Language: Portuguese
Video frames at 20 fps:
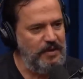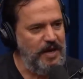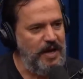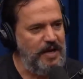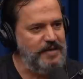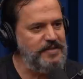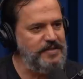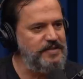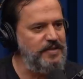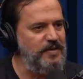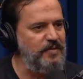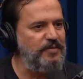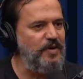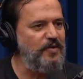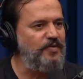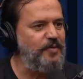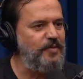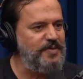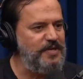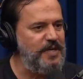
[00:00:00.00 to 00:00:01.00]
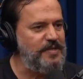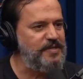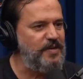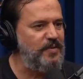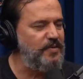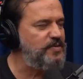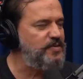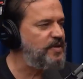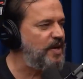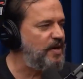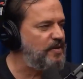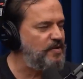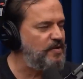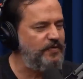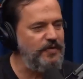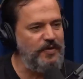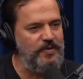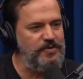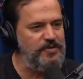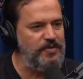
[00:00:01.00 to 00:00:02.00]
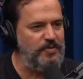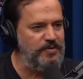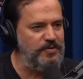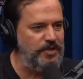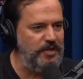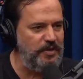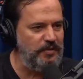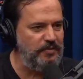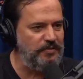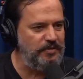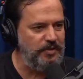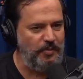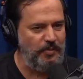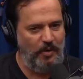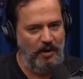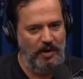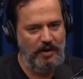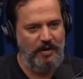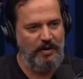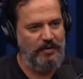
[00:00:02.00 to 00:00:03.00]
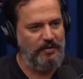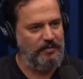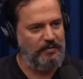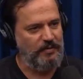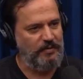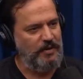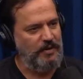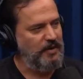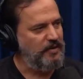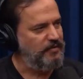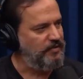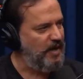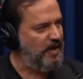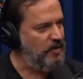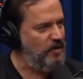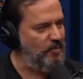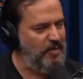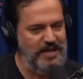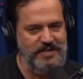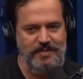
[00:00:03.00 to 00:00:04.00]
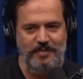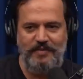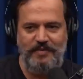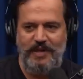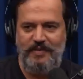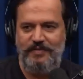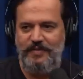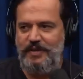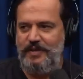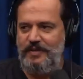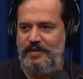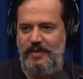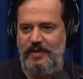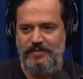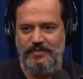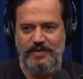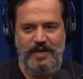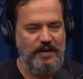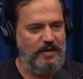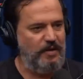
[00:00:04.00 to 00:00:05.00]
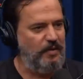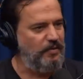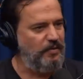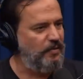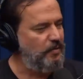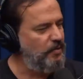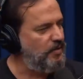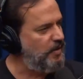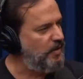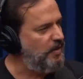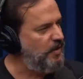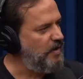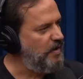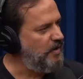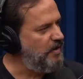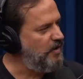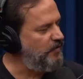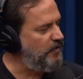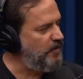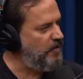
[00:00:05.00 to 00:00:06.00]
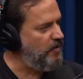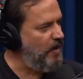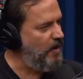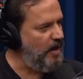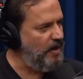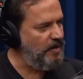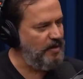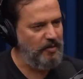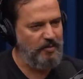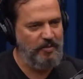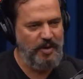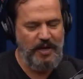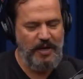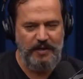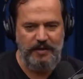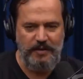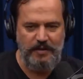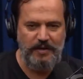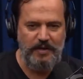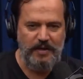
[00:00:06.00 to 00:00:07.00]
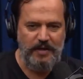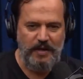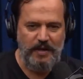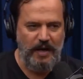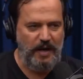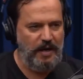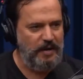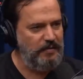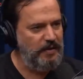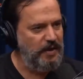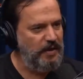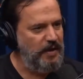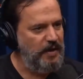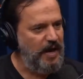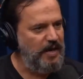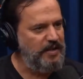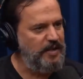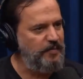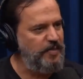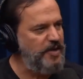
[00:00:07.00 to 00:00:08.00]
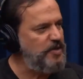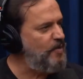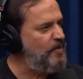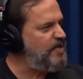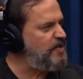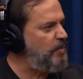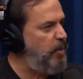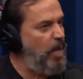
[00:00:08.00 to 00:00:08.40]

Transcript: Às vezes você não tem um filme de ação que os caras só ficam discutindo, tipo, olha, será que o Batman vai vir? Não, será que é o Hulk? E ficam, ah, não, peraí. Ah, é. aí de repente começa.